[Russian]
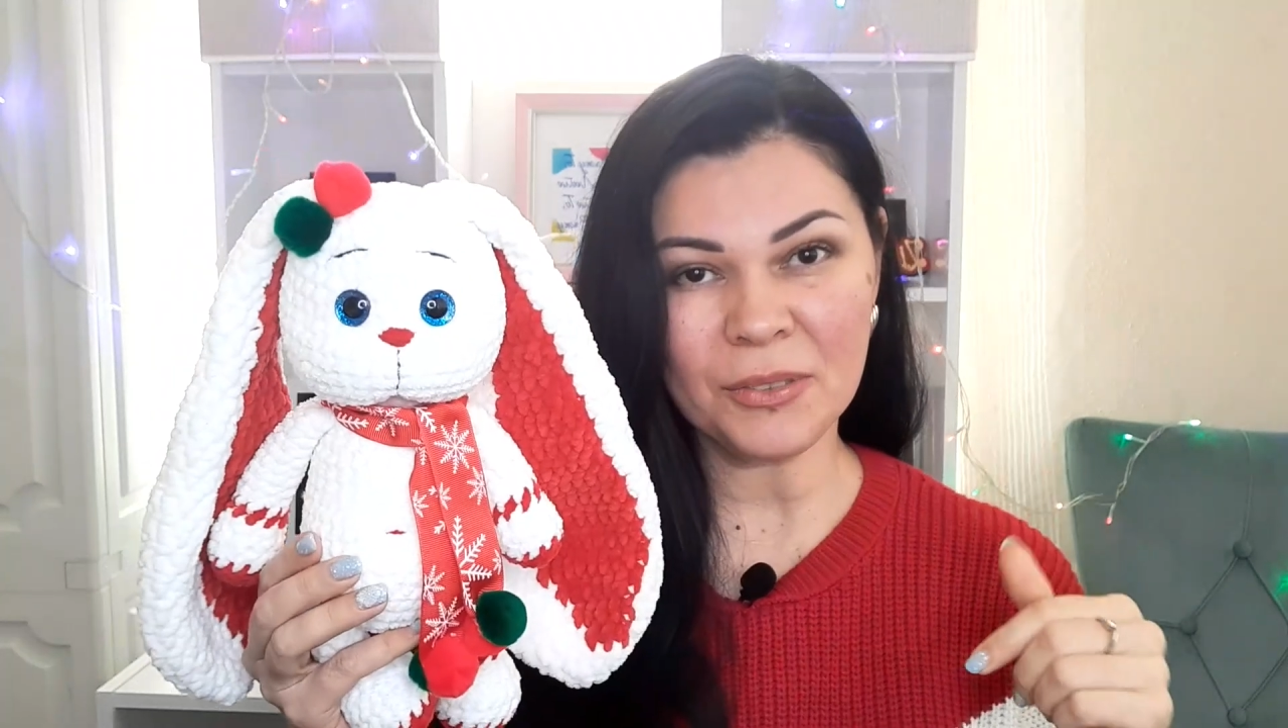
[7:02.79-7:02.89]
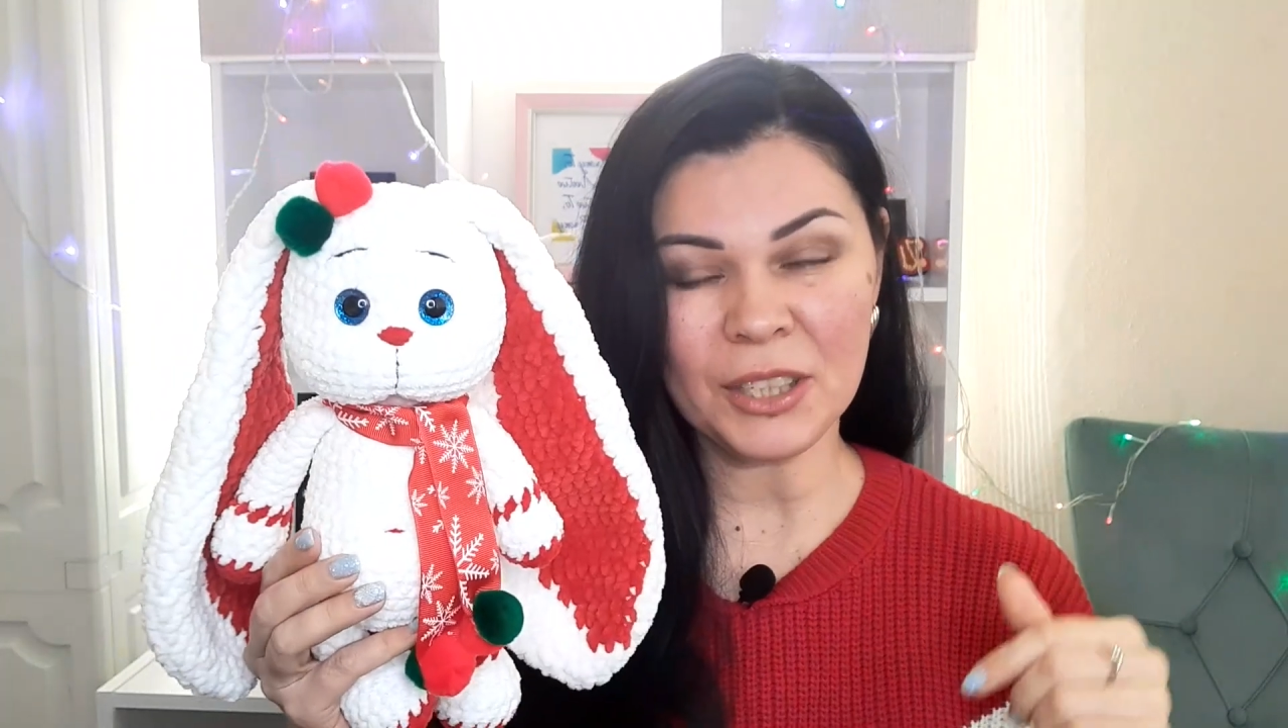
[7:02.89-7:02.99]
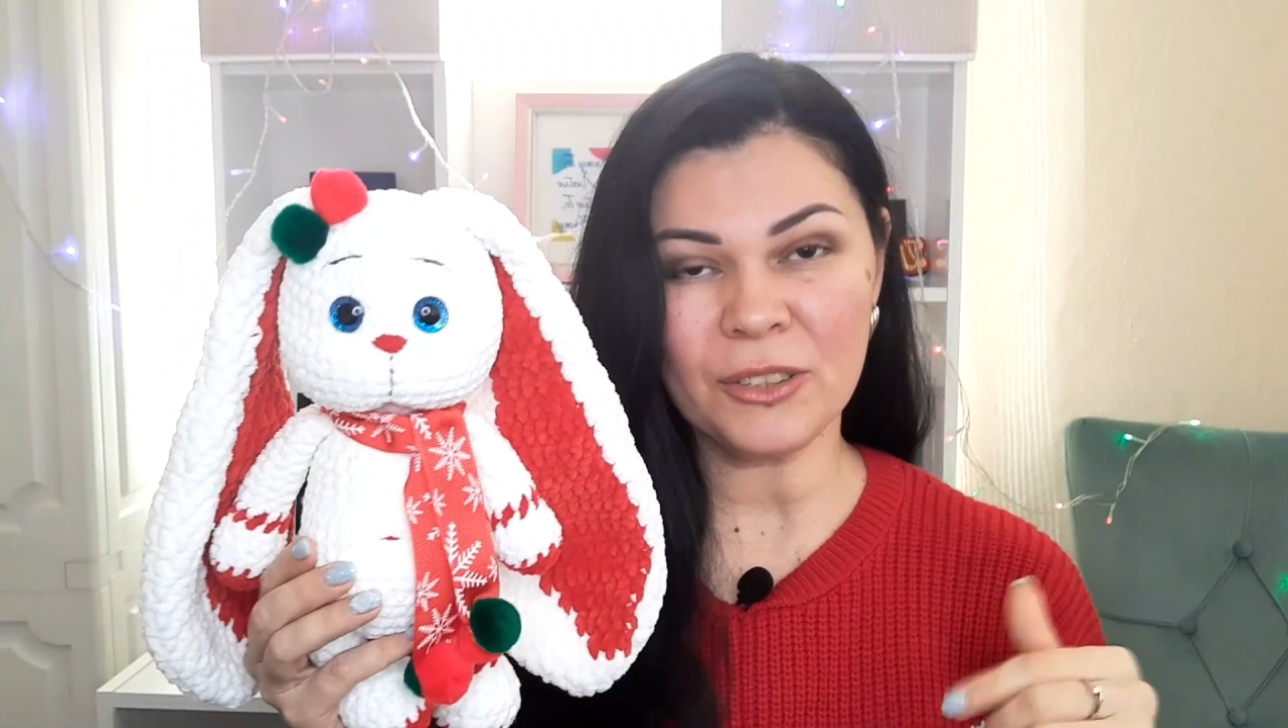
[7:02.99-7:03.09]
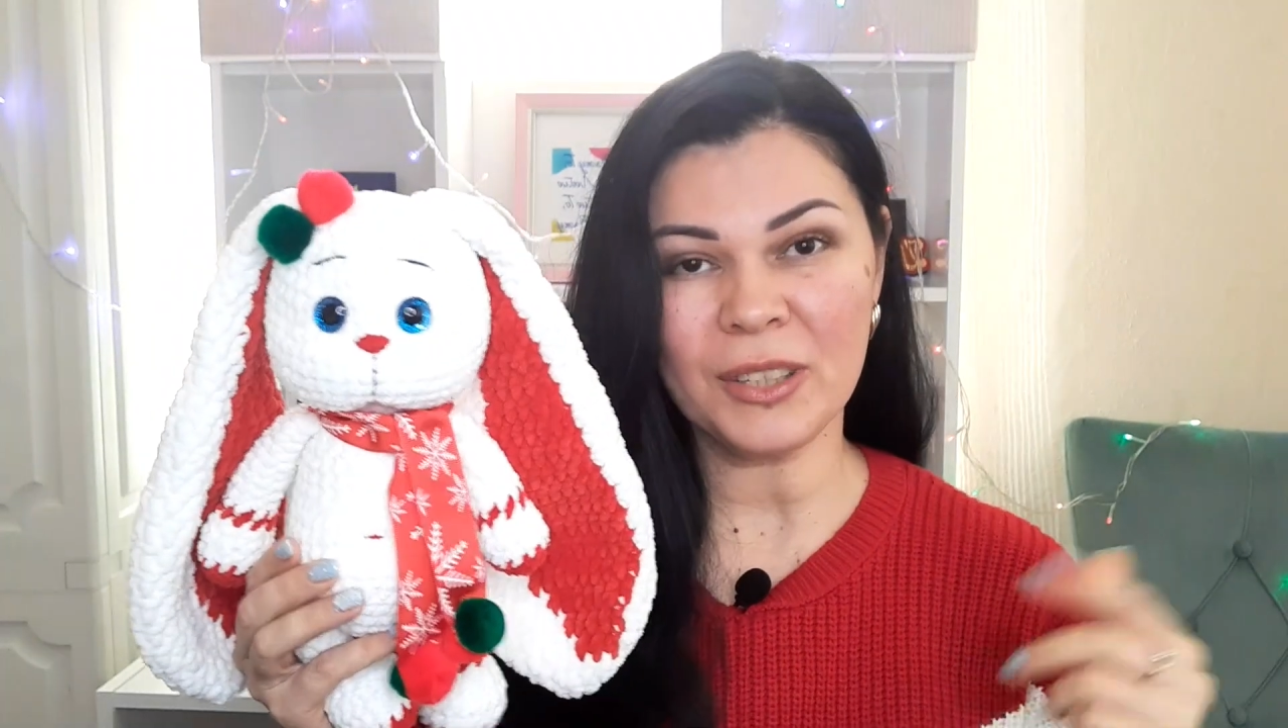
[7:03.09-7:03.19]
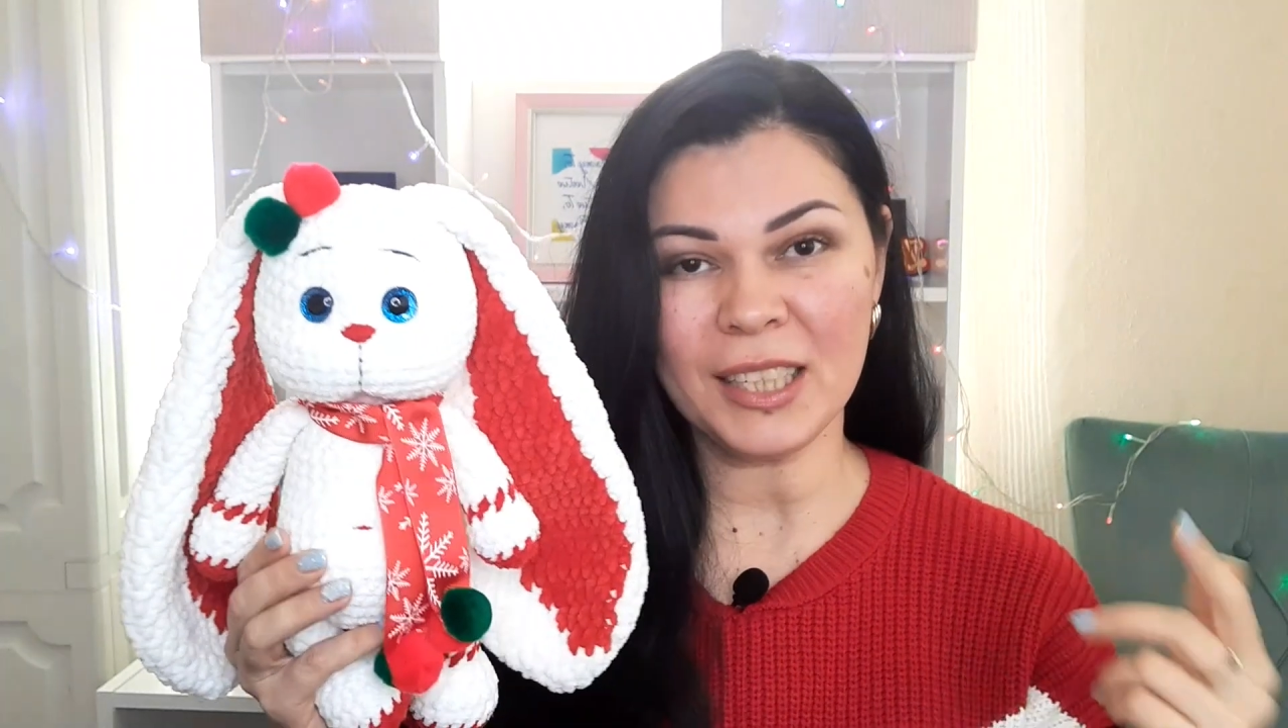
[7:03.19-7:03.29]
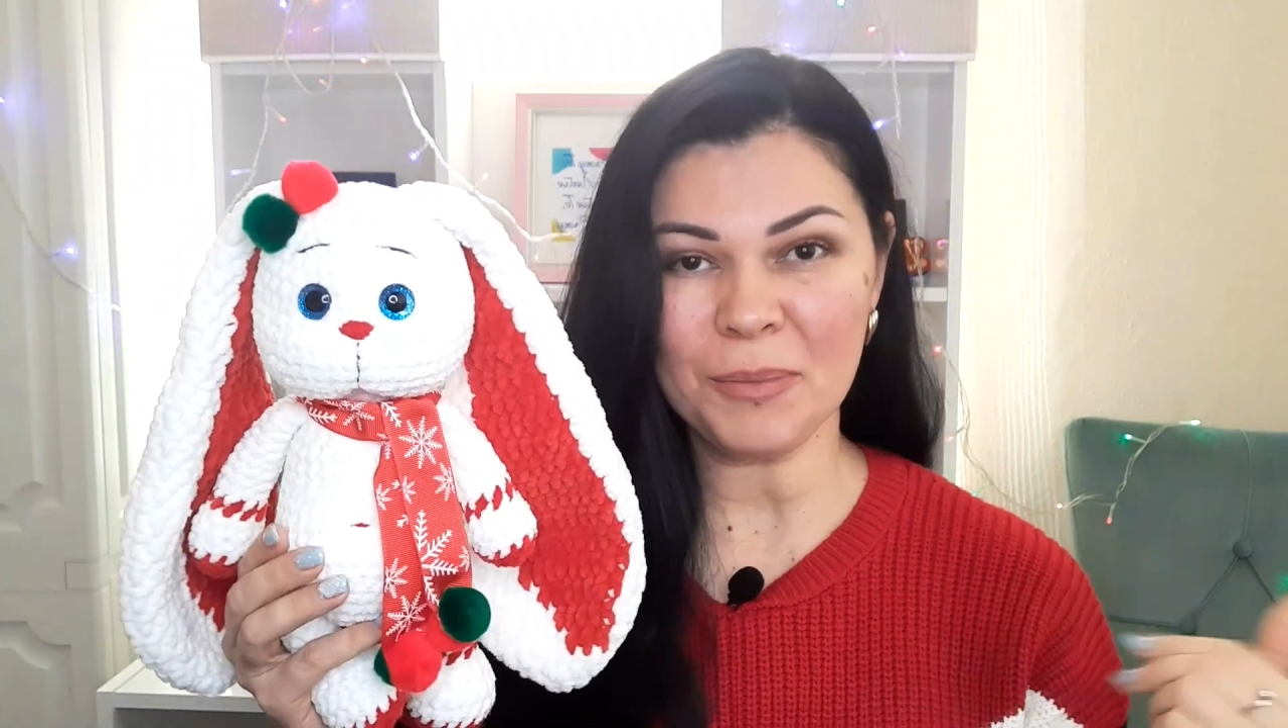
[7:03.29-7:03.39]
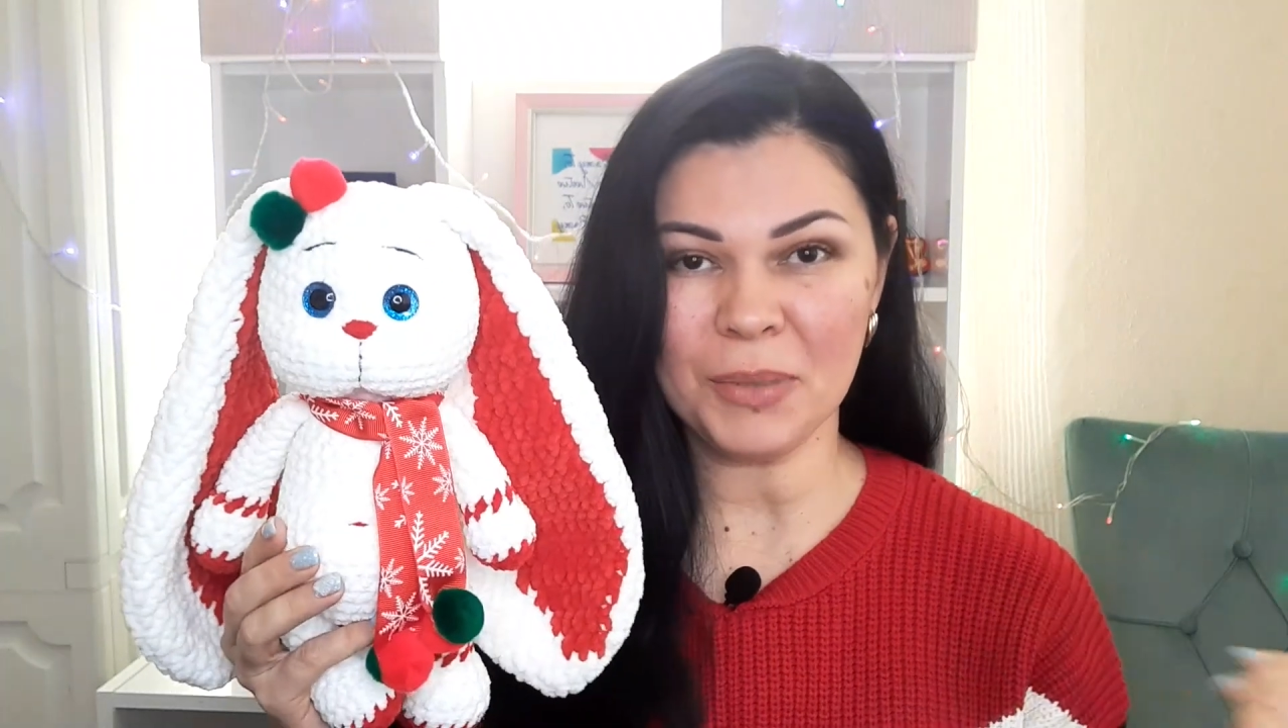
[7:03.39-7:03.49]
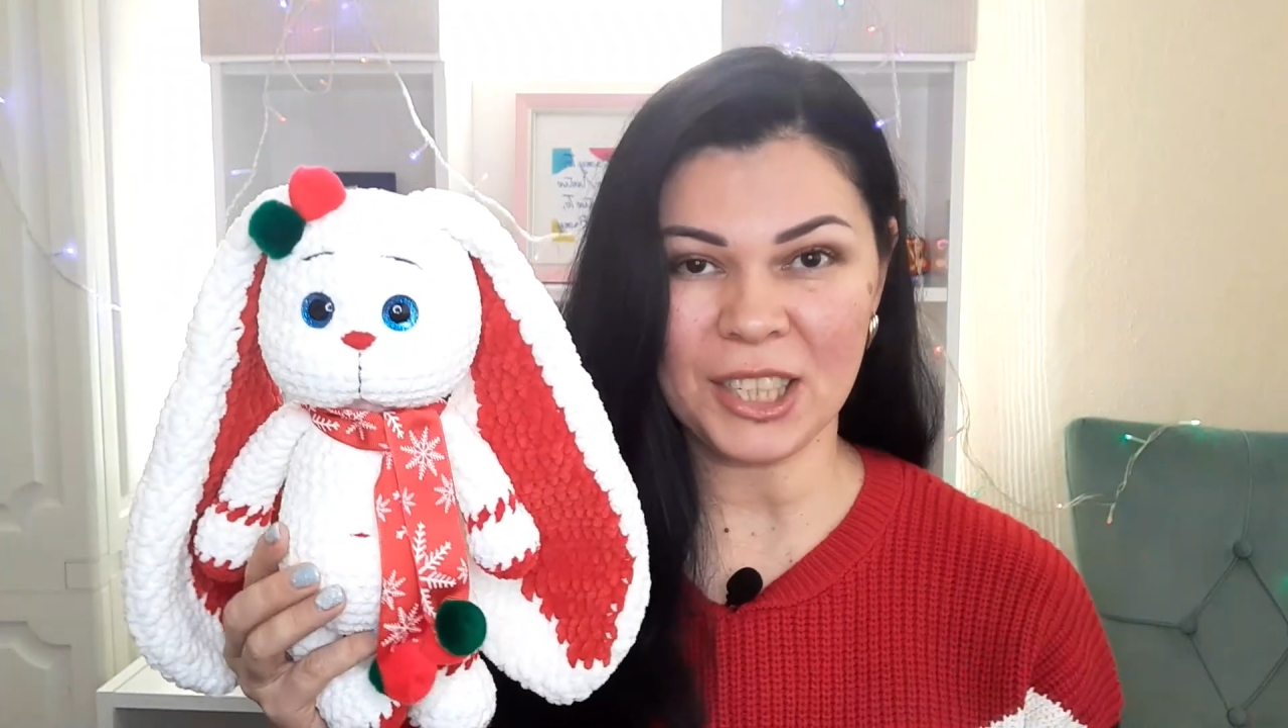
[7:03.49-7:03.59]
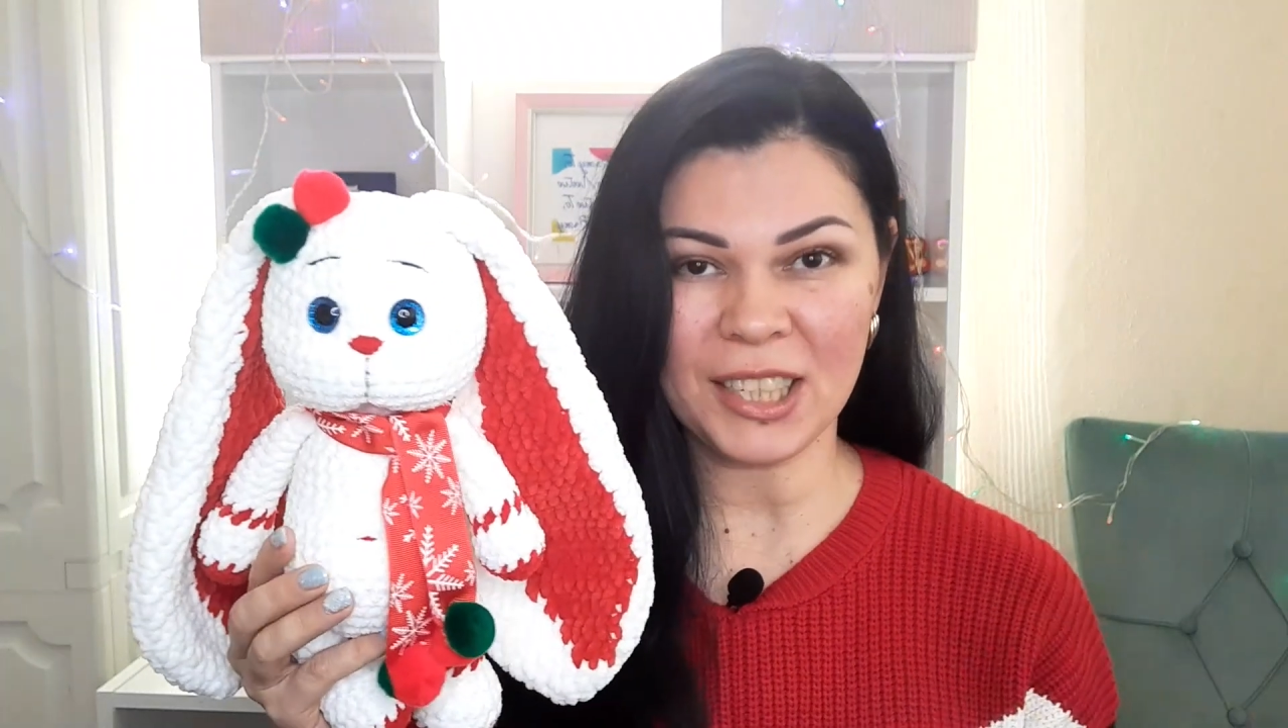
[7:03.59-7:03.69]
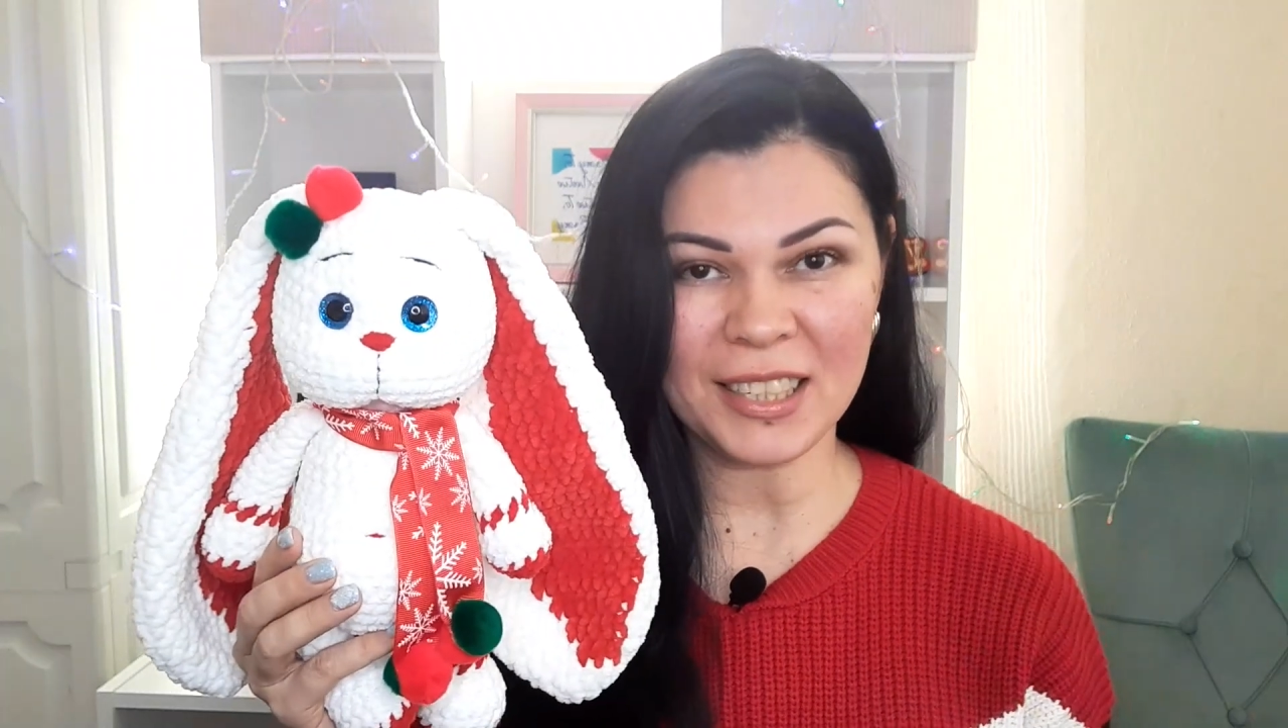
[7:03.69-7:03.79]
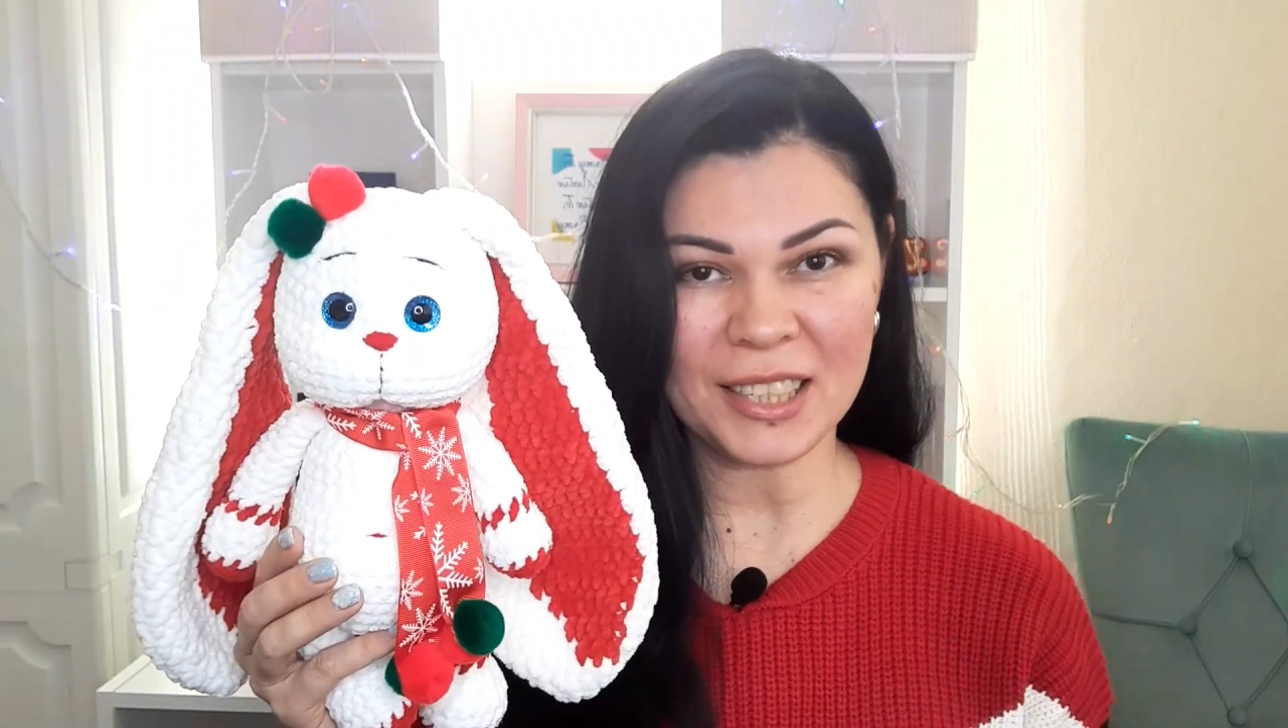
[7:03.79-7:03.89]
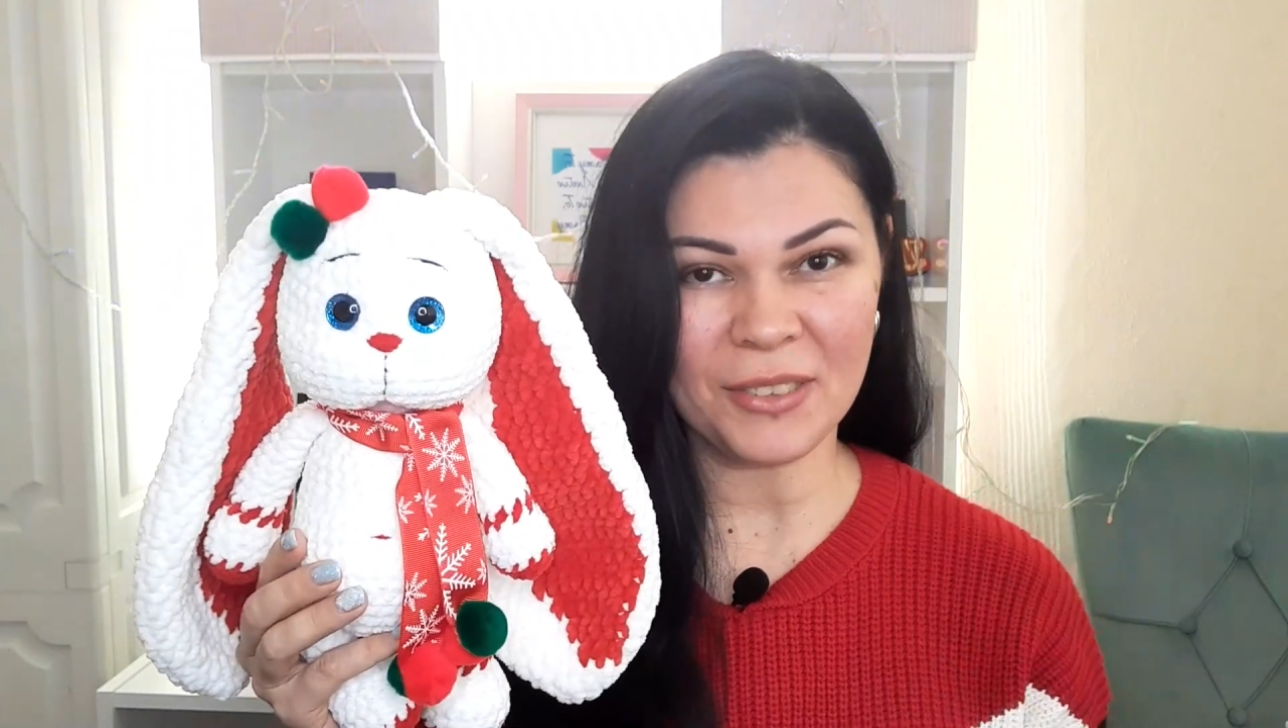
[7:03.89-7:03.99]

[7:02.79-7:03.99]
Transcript: видео и пишите